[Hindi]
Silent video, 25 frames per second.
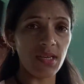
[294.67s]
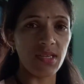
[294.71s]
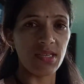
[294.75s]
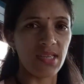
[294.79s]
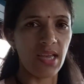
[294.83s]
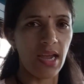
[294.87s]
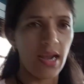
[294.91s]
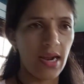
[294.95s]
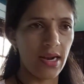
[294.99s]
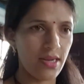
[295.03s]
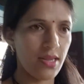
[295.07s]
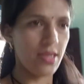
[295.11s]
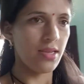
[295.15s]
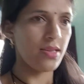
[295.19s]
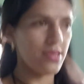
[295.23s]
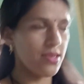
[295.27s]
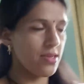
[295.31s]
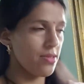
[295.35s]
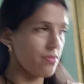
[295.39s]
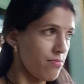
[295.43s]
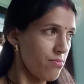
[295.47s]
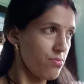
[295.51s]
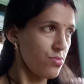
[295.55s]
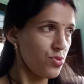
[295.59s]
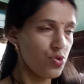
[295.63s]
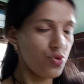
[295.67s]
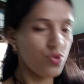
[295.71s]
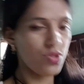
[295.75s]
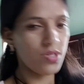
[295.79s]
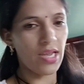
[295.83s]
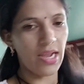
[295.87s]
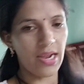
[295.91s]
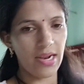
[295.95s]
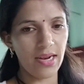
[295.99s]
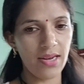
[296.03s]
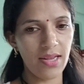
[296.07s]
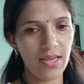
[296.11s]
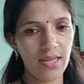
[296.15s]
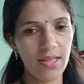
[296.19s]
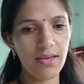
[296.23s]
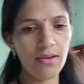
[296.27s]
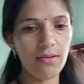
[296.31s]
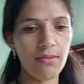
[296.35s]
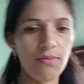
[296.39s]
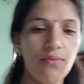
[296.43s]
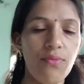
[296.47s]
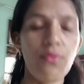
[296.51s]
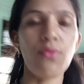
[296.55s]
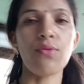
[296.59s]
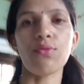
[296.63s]
ये साइड की जो साइड है ना
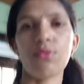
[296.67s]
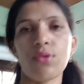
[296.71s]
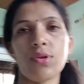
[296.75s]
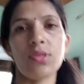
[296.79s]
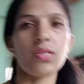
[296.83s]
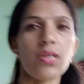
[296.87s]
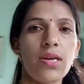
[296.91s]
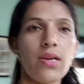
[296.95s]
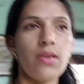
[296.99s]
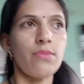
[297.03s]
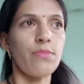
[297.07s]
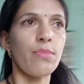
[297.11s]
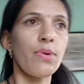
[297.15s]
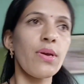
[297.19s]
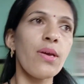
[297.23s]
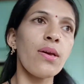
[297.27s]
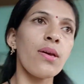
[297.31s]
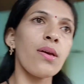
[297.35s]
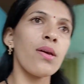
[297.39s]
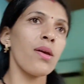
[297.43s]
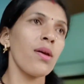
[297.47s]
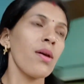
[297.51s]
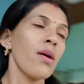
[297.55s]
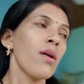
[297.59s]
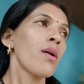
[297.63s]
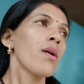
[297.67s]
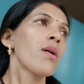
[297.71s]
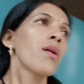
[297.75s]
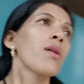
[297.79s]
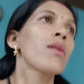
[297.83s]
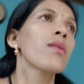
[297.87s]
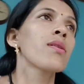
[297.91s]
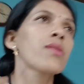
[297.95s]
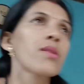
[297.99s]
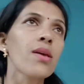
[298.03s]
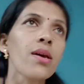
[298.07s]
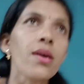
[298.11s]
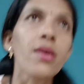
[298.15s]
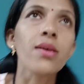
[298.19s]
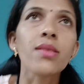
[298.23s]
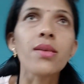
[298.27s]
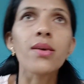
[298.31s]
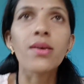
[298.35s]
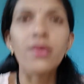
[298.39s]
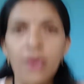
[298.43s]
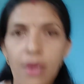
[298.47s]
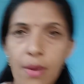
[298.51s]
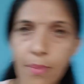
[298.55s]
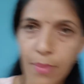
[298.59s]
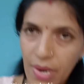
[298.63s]
फूलों की साइड में क्या कहते
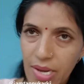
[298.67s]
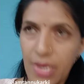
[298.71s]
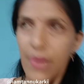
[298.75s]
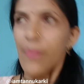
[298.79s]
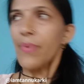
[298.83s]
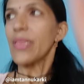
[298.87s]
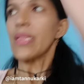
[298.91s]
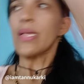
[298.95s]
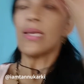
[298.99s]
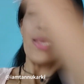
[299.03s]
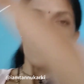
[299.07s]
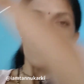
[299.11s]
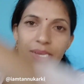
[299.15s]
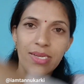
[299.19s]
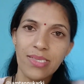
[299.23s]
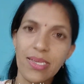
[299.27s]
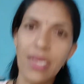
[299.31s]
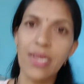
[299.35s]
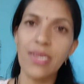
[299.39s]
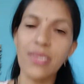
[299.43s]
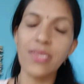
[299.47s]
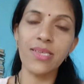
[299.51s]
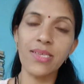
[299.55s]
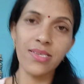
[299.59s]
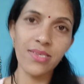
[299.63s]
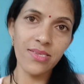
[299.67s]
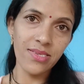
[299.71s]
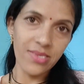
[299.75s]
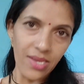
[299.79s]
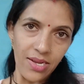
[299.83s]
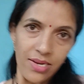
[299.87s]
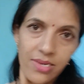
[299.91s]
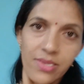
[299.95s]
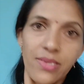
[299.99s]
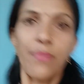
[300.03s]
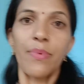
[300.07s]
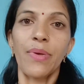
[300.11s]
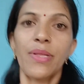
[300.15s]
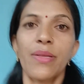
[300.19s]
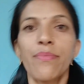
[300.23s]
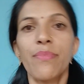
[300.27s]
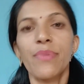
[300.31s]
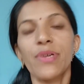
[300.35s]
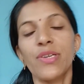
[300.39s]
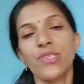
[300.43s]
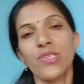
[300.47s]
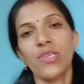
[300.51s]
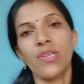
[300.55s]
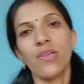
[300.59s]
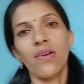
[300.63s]
हैं हमारे मतलब इधर साइड जिस साइड से मैंने
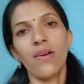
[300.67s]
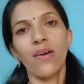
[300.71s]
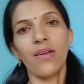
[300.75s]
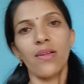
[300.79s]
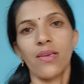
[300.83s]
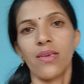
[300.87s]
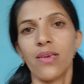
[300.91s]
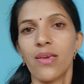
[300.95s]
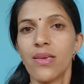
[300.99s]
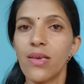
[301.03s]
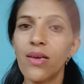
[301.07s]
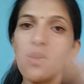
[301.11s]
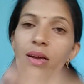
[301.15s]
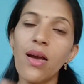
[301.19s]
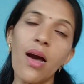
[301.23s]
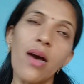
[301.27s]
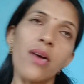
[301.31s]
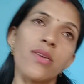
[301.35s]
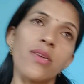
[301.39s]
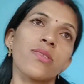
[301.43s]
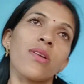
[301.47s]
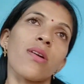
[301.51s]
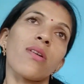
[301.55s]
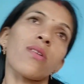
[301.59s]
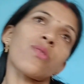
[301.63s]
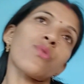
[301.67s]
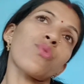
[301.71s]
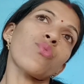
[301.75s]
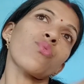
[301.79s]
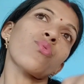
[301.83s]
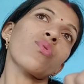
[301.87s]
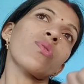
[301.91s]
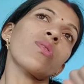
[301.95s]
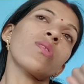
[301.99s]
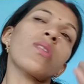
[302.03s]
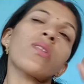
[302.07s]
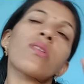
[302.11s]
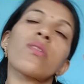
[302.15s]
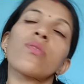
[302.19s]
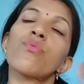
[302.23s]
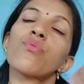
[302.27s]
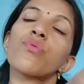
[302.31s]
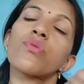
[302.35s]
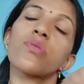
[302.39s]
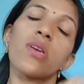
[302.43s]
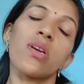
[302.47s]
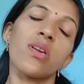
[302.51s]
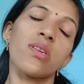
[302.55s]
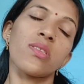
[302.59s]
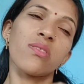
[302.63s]
मिर्च लगा रखी कि घास काट दूँगी लेकिन
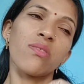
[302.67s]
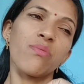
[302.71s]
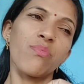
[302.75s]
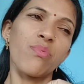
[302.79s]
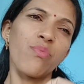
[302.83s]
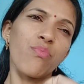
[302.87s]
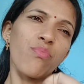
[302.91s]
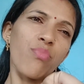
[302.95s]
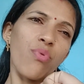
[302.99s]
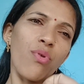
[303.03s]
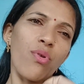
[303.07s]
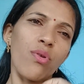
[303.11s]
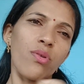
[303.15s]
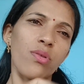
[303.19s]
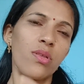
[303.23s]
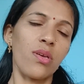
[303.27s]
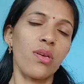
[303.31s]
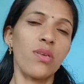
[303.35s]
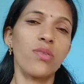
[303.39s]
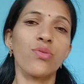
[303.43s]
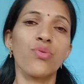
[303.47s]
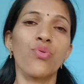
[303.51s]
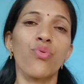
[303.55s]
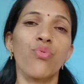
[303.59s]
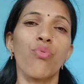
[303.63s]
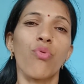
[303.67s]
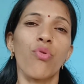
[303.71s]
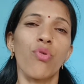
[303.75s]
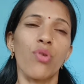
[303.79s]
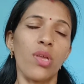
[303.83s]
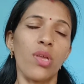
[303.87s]
उस साइड से भी बहुत तेज़ धूप हो